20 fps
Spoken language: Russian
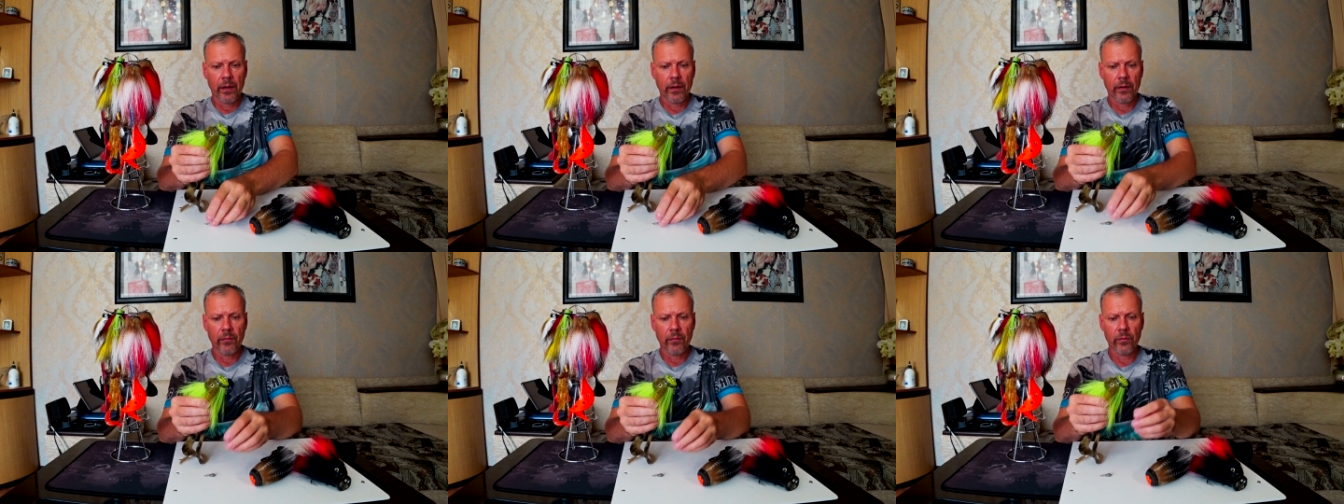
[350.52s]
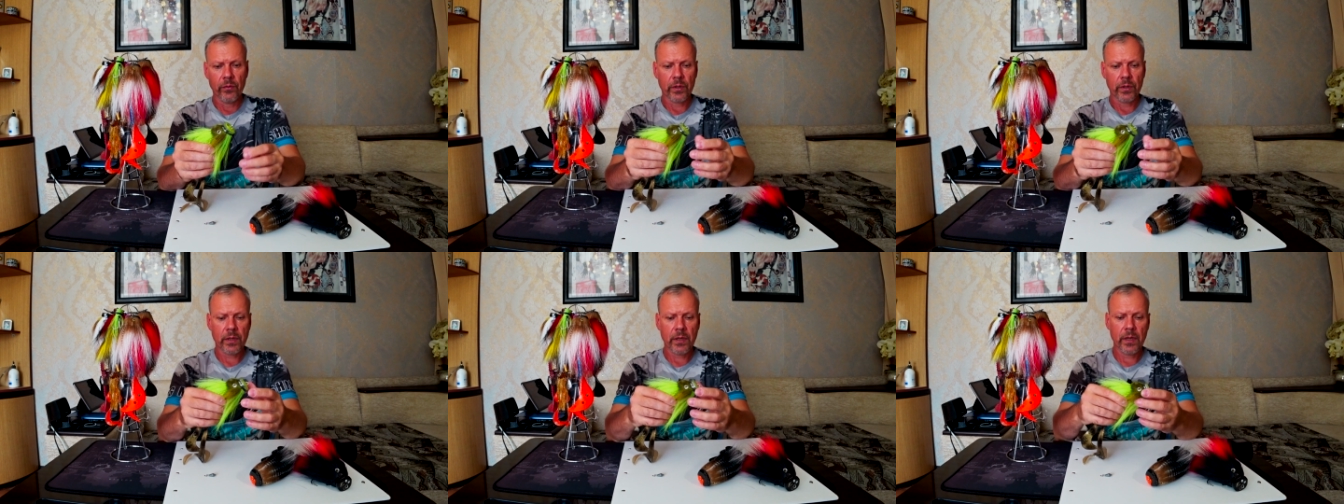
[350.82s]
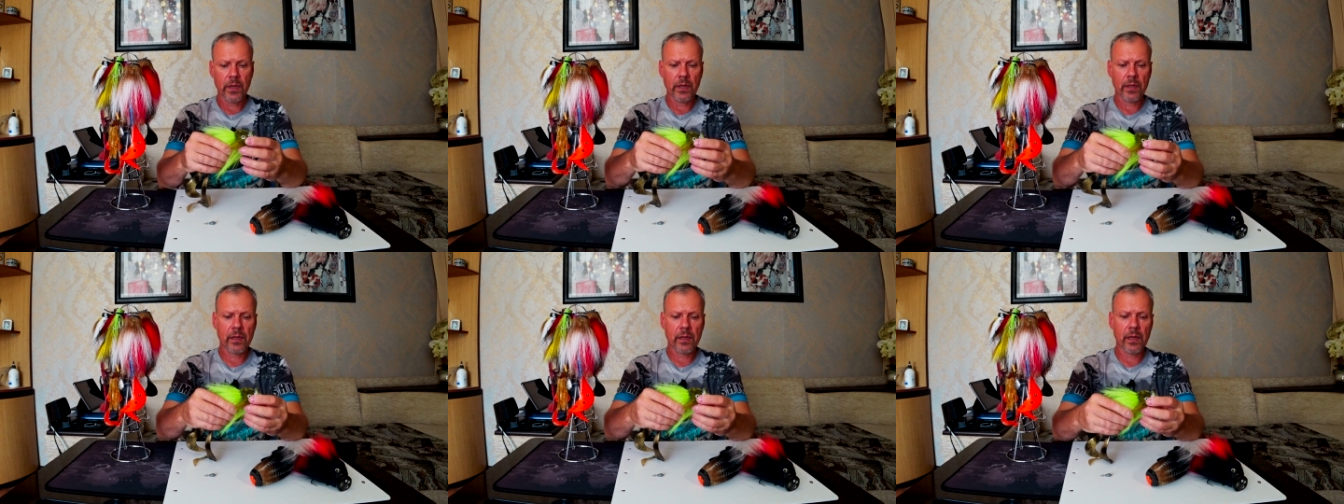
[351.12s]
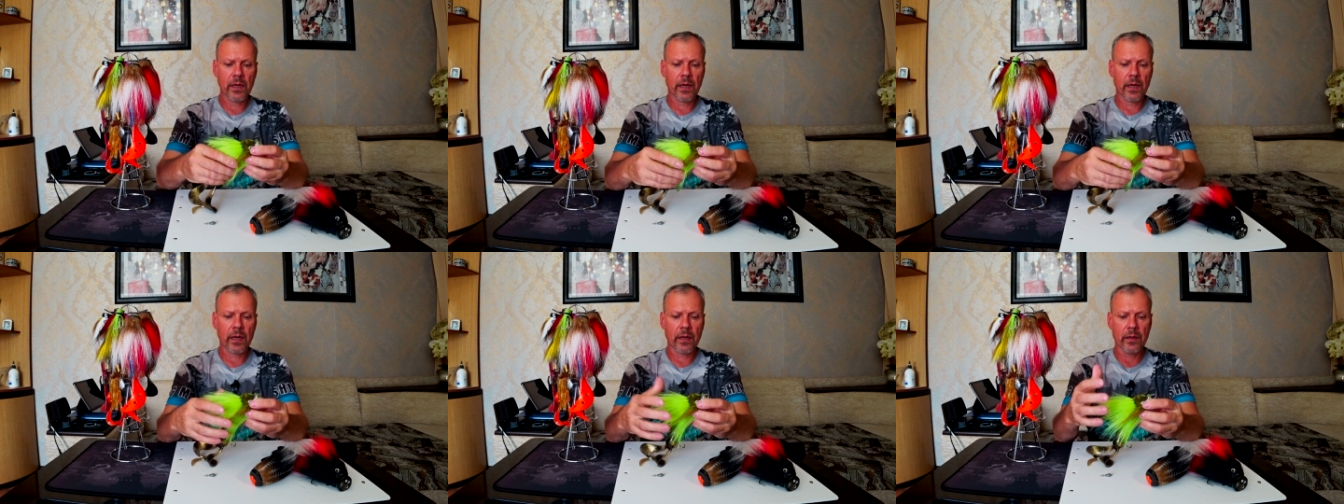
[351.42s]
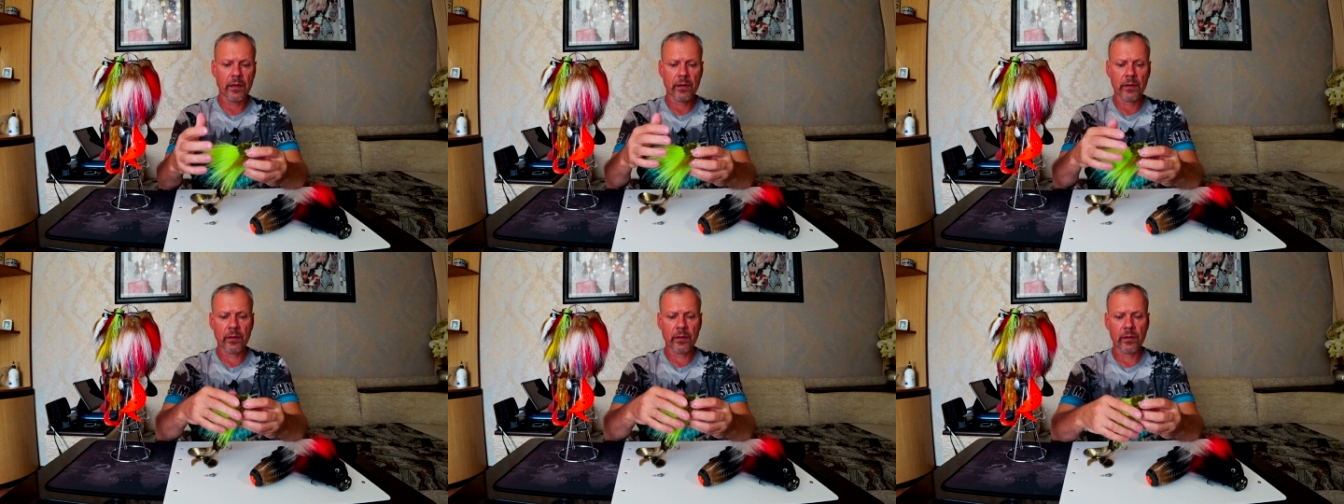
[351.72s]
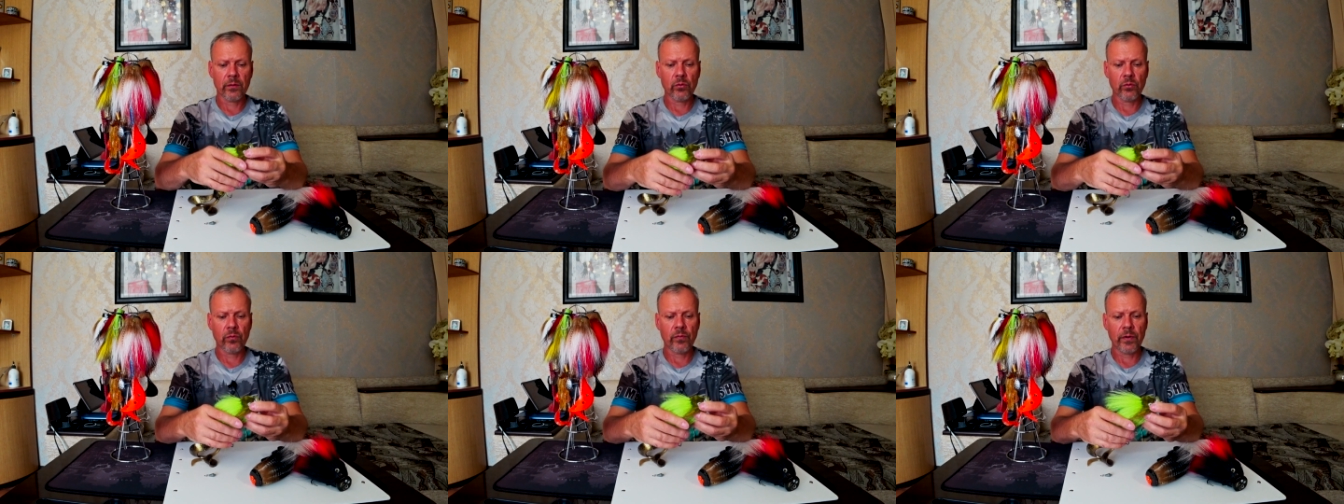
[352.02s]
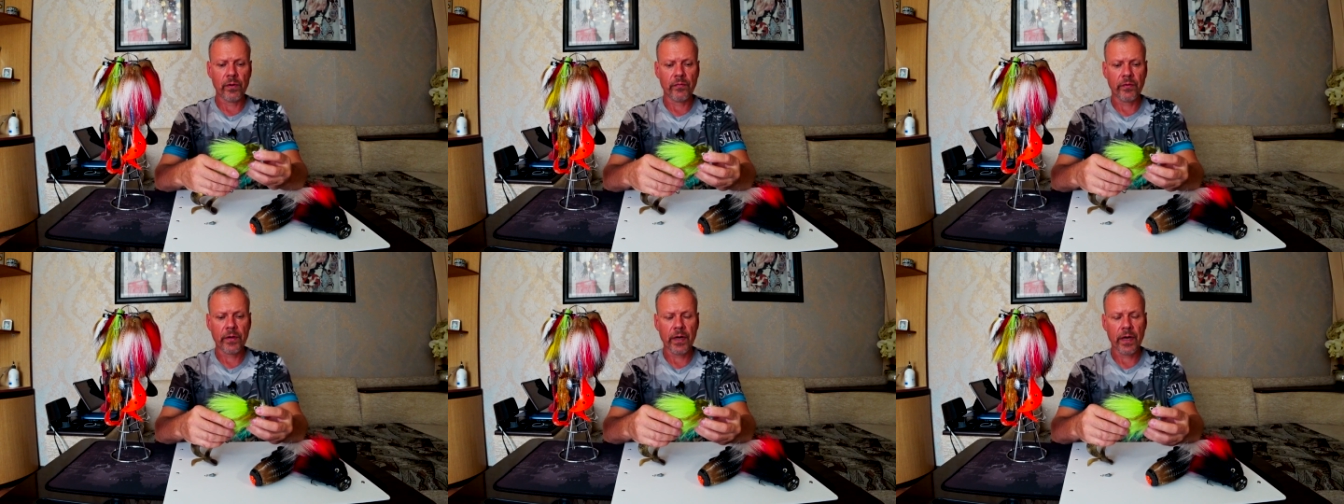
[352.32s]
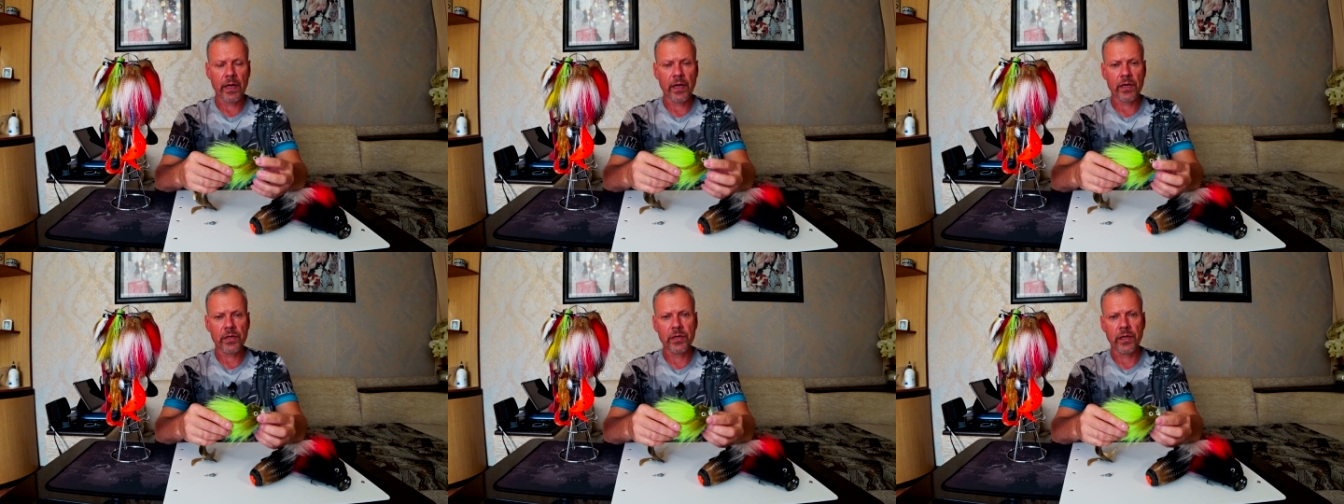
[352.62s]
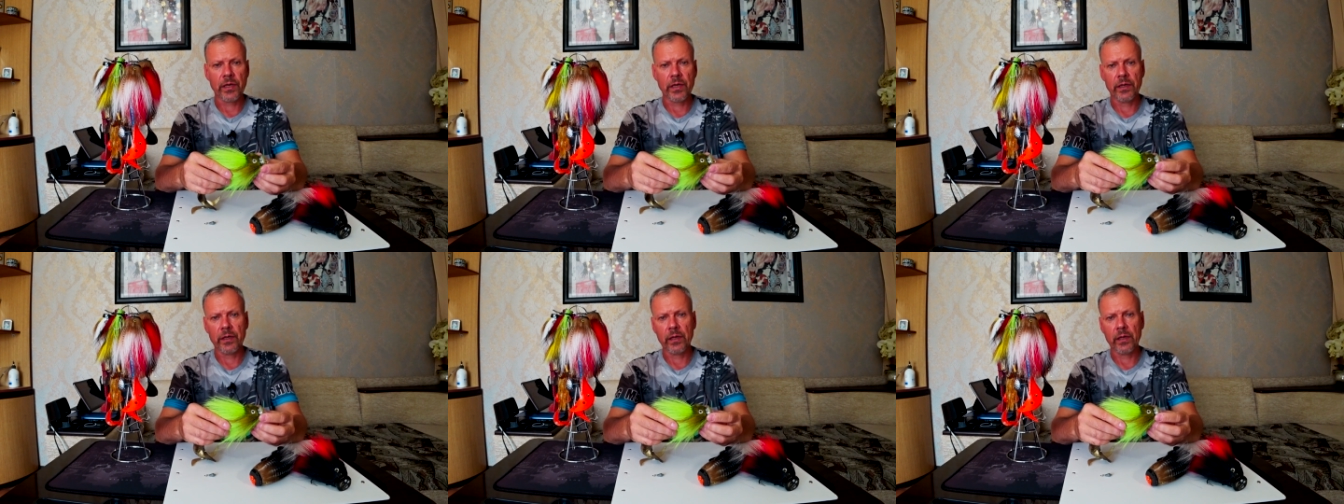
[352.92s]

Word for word: Вот. И для ловли в коряжнике